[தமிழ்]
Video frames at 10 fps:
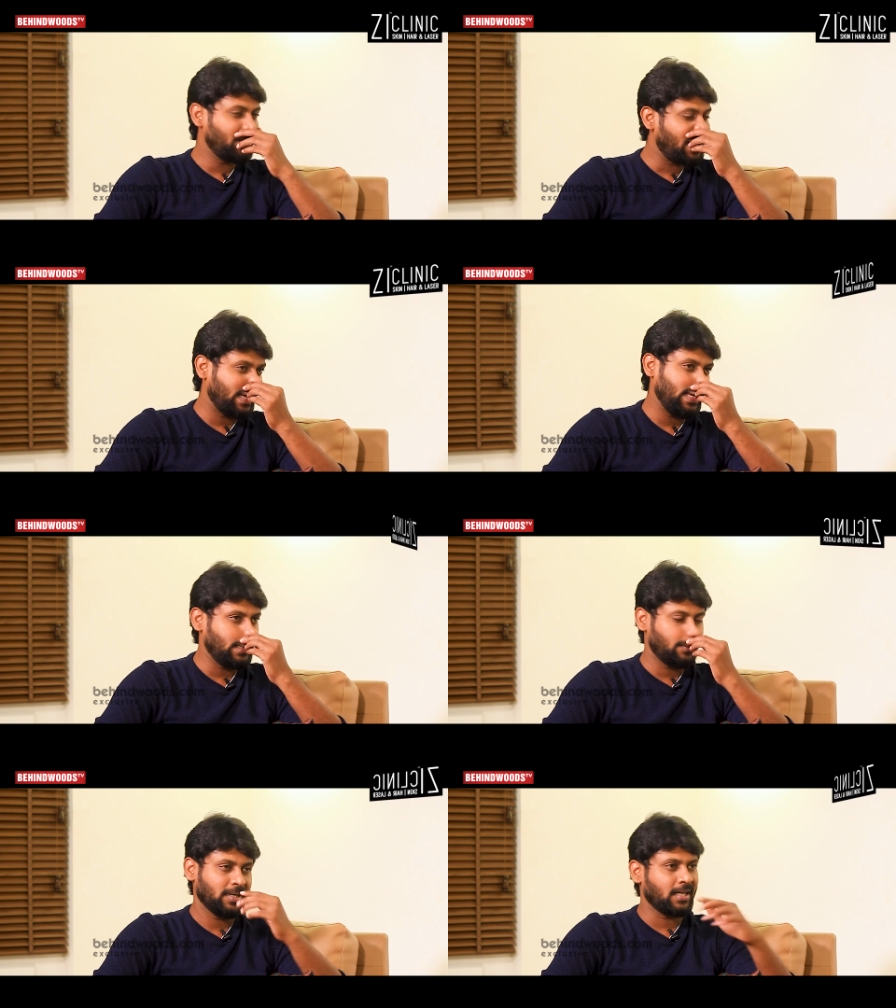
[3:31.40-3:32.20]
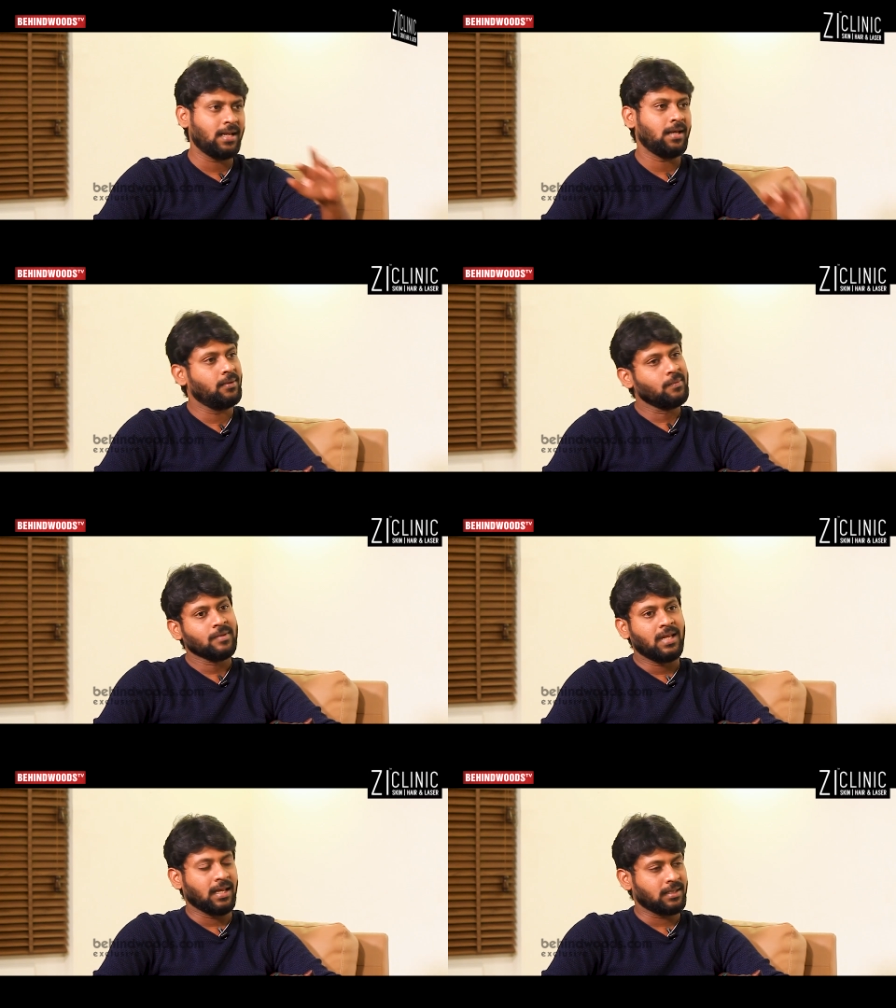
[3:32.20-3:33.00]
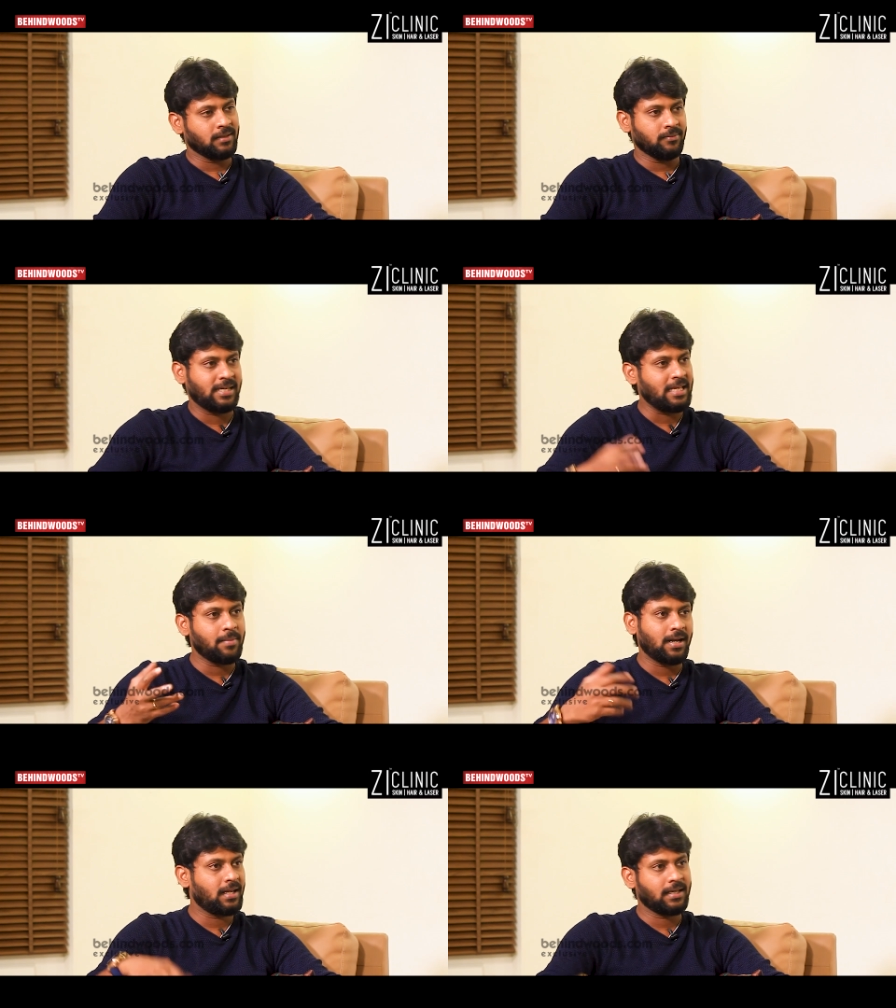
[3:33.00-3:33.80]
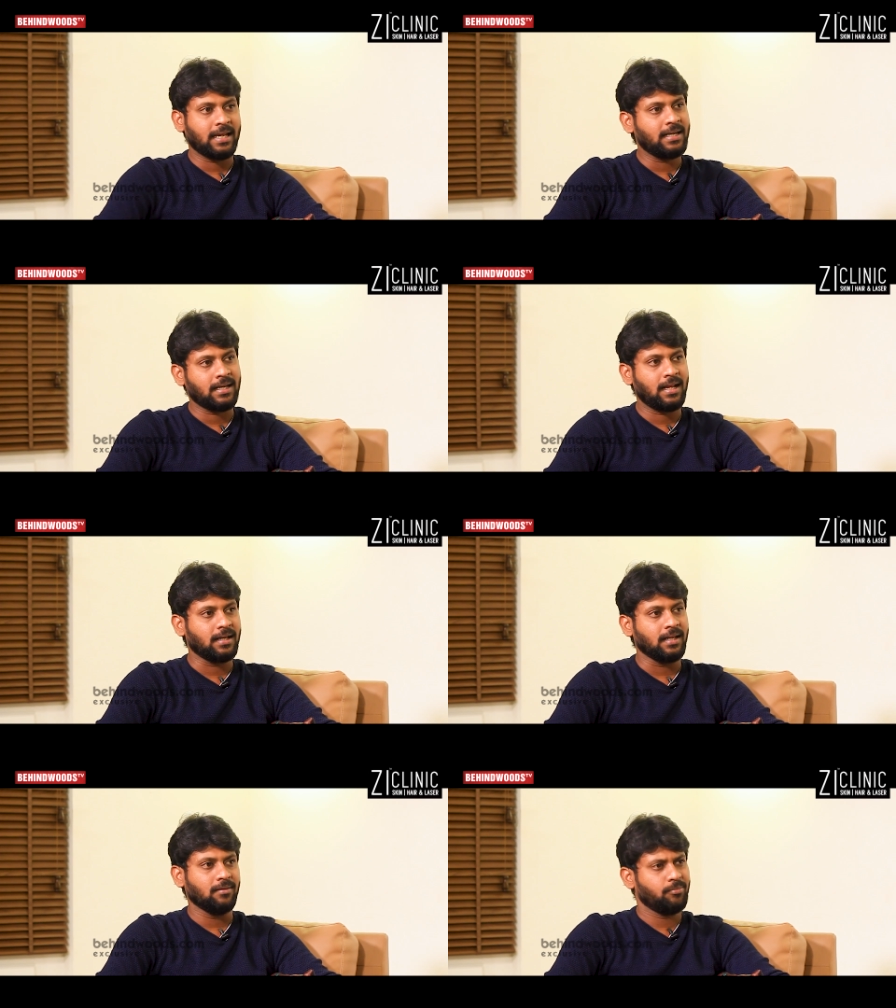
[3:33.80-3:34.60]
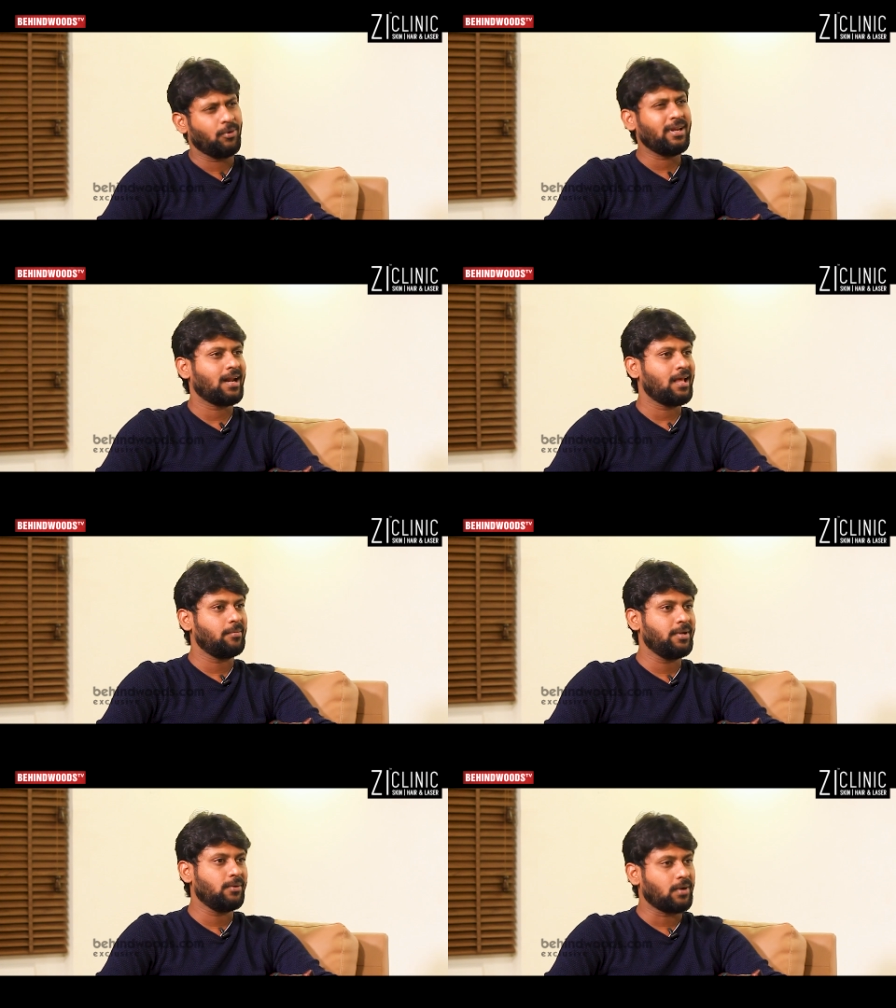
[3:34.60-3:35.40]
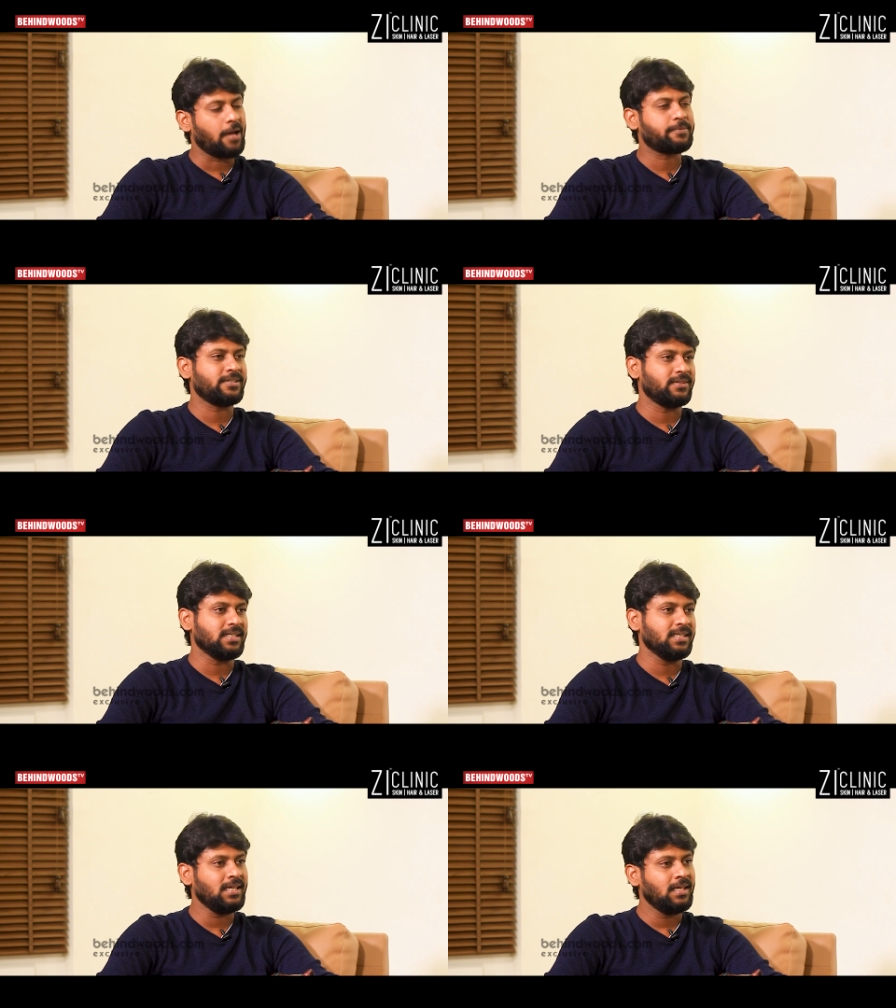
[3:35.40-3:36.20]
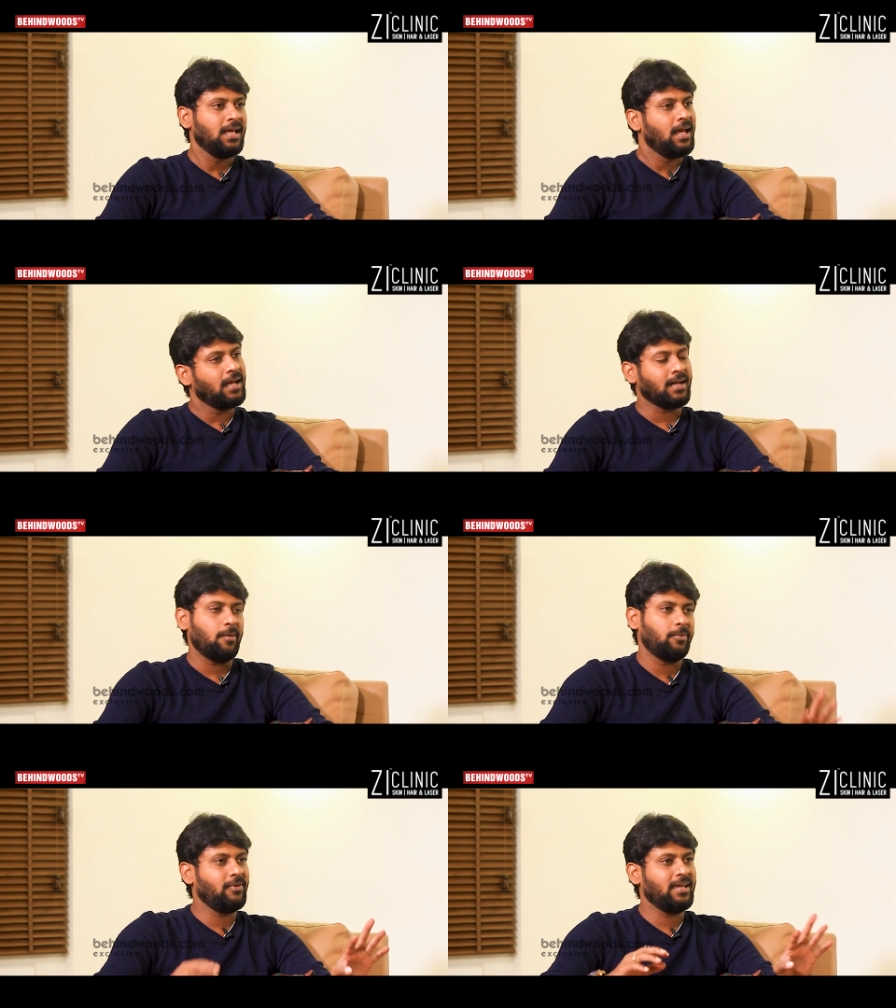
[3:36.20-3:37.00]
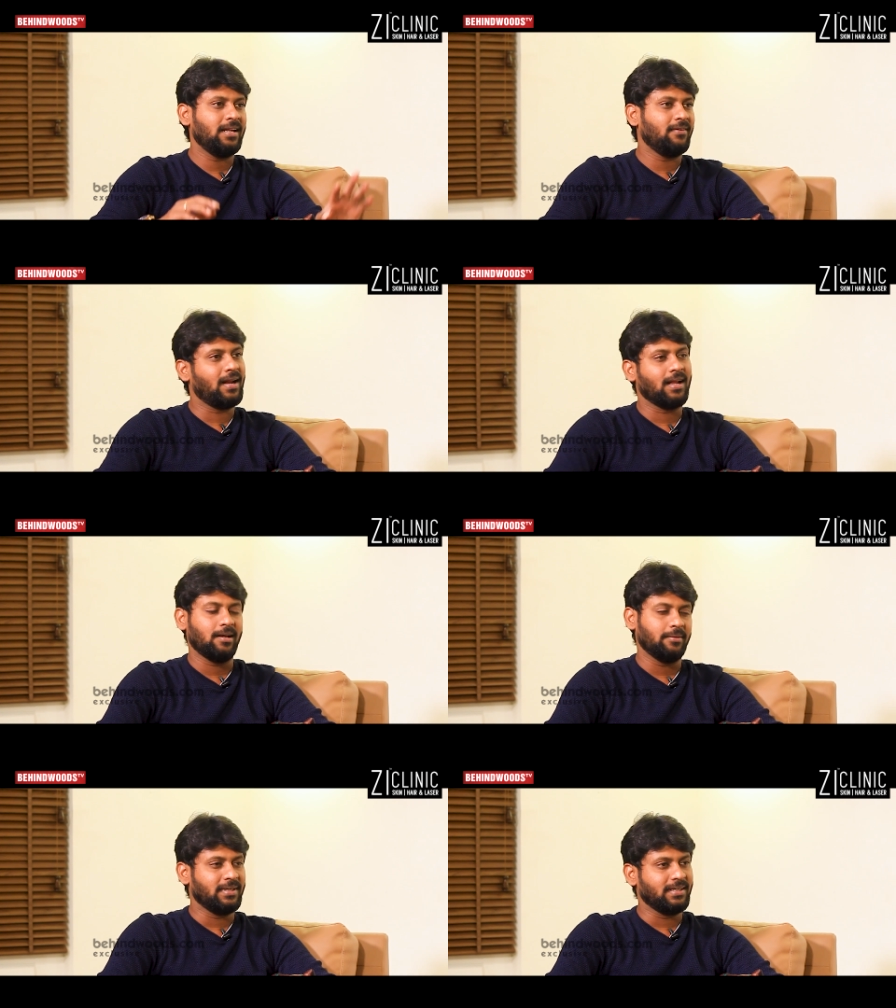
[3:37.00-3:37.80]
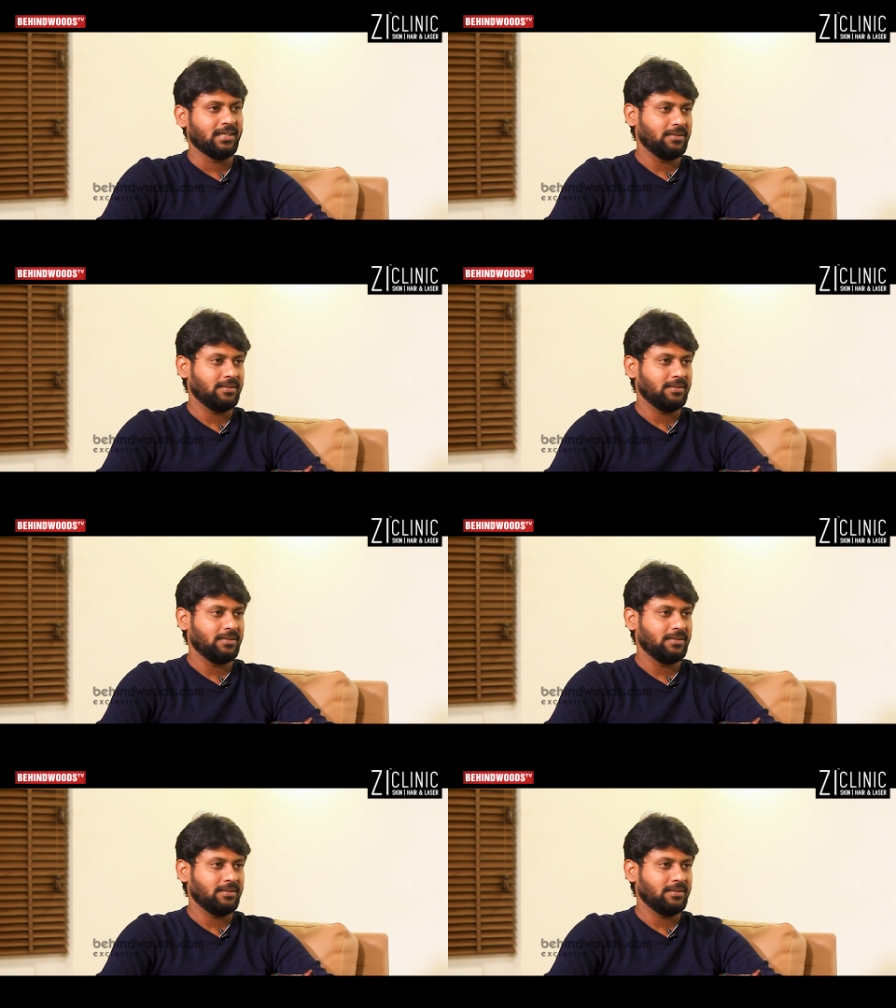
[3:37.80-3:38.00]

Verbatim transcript: சொன்னாங்க பட் ஆனால் அது டீமெல்லாம் கேட்டுலாம் இல்லை போரியாடா அப்படின்னு ஒரு ஆப்ஷன் வந்தது நான் அப்பவே இல்லைங்களா